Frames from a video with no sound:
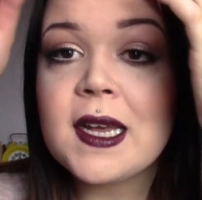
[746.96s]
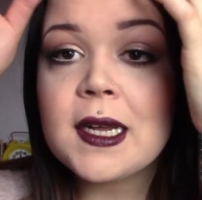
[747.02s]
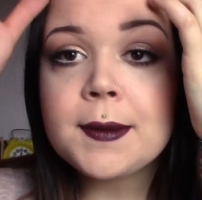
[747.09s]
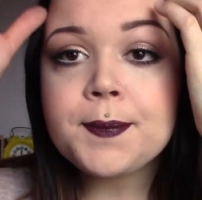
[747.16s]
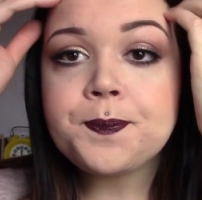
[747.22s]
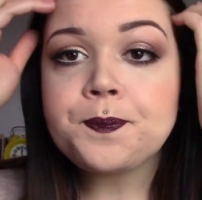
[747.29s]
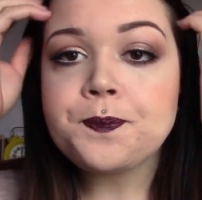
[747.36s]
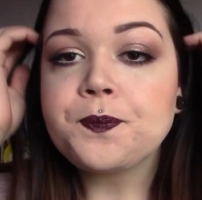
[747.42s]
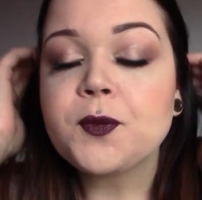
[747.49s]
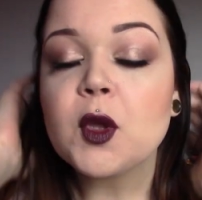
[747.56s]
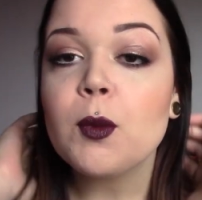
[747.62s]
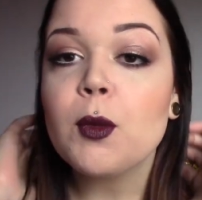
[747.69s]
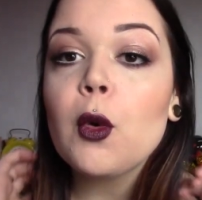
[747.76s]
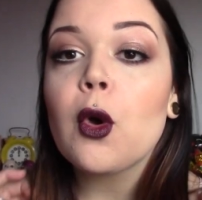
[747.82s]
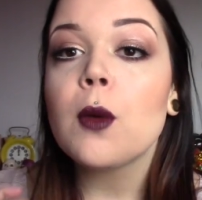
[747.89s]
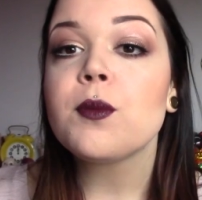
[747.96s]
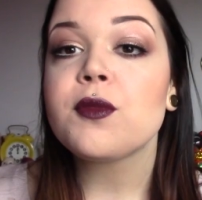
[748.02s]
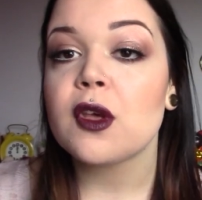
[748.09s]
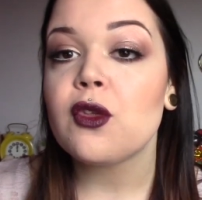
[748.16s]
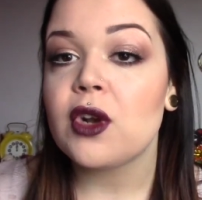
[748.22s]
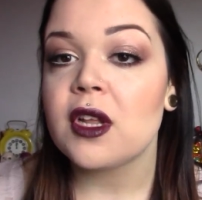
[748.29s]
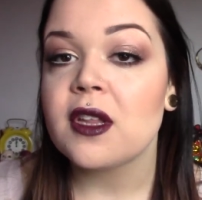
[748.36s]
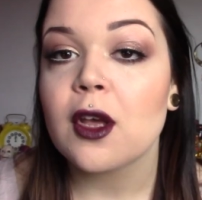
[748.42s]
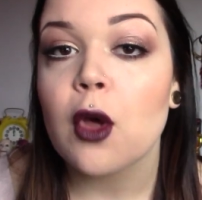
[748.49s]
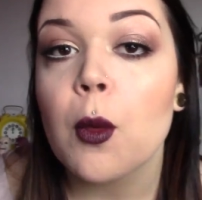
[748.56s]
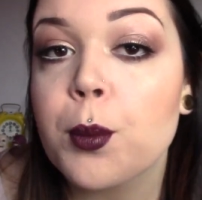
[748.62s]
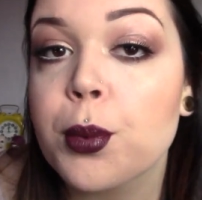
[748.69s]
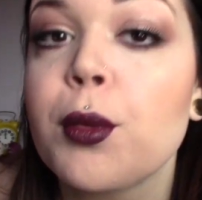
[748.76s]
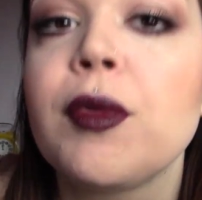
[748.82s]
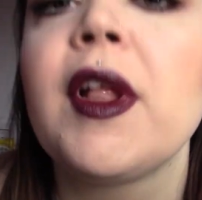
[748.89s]
hum, o meu computador anda com
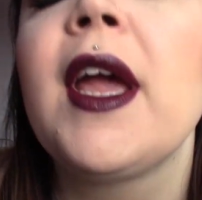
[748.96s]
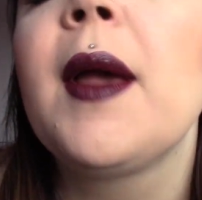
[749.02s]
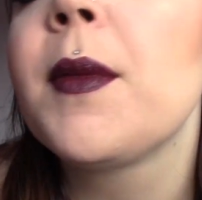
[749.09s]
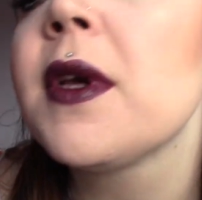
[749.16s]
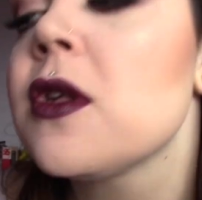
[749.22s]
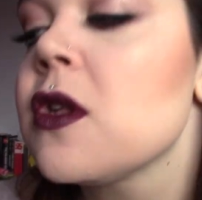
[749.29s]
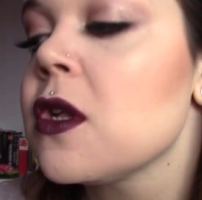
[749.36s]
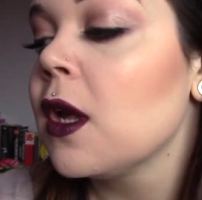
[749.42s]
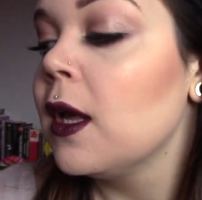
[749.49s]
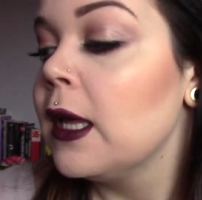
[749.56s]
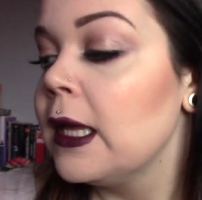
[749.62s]
problemas.